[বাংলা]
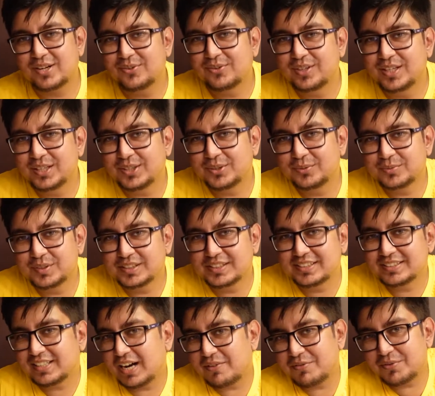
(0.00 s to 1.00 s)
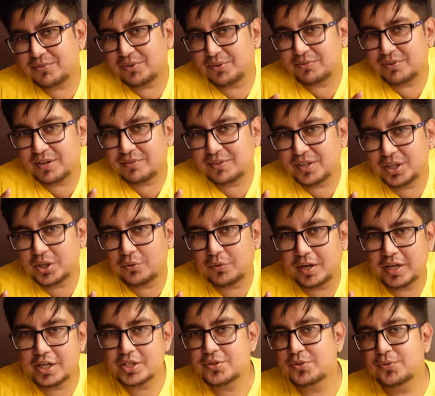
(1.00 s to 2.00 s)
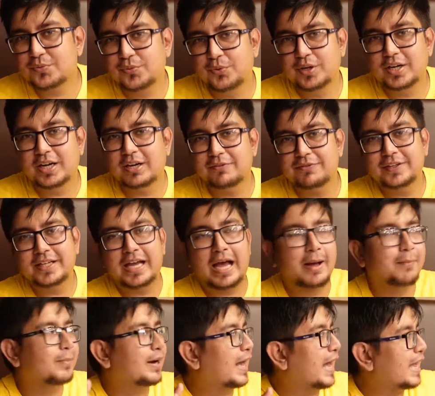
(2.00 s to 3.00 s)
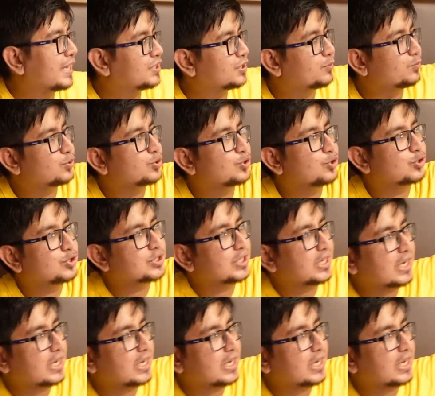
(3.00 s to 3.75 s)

আসসালামু আলাইকুম দিস ইজ রাফি ফ্রম ফাইভ হান্ড্রেড ওয়ান ডিজিট ফুডি রাফি আমরা এসে বসছি হচ্ছে